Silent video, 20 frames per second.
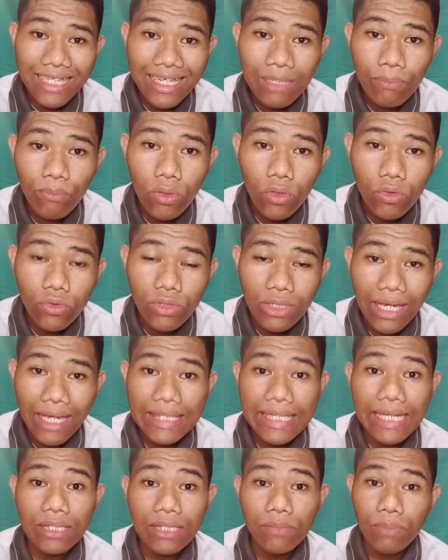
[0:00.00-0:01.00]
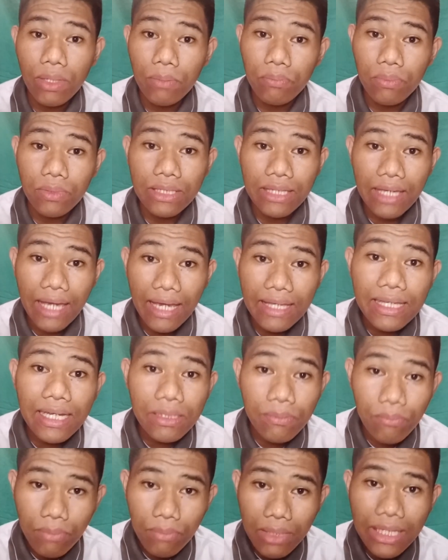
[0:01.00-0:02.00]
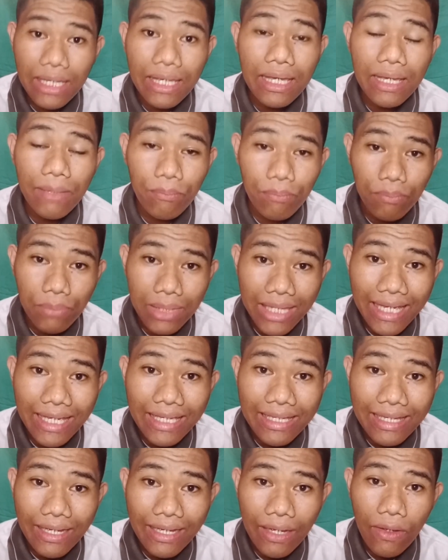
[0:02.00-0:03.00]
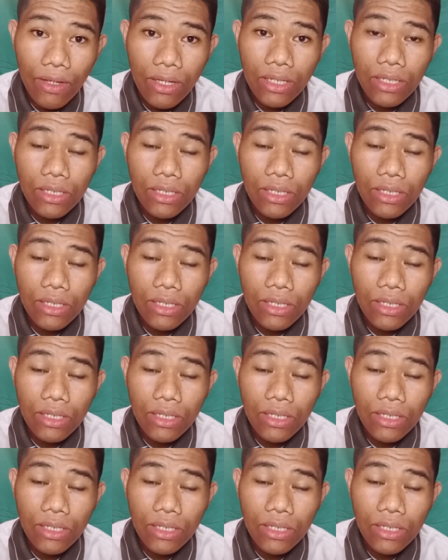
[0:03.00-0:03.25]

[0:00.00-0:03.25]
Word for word: cellphone cannot be cannot be play.